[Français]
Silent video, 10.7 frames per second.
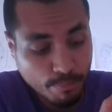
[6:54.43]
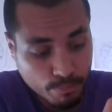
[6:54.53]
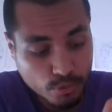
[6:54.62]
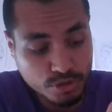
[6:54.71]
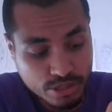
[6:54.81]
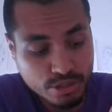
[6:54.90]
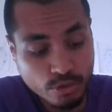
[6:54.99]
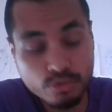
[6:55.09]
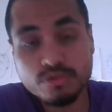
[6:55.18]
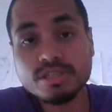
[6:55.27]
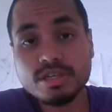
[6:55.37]
le Seigneur nous
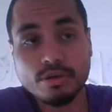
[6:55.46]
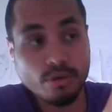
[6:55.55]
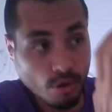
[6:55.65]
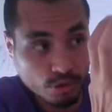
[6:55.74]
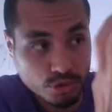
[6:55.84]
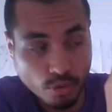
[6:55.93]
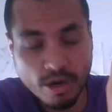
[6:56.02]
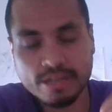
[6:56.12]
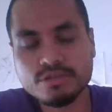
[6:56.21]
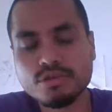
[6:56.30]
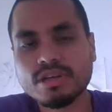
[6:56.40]
dit, c'est que quand tu
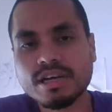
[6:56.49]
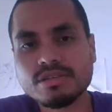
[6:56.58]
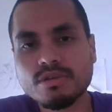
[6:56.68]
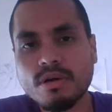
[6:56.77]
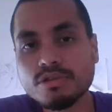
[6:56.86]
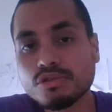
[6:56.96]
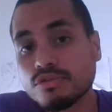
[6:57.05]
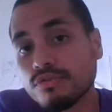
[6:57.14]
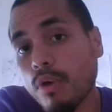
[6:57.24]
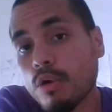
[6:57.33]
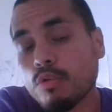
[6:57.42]
regardes ce trésor-là, tu
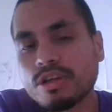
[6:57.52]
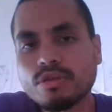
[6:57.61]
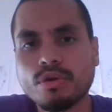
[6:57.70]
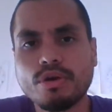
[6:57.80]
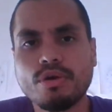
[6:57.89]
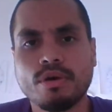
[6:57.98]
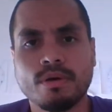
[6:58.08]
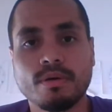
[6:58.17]
vois où est ton cœur.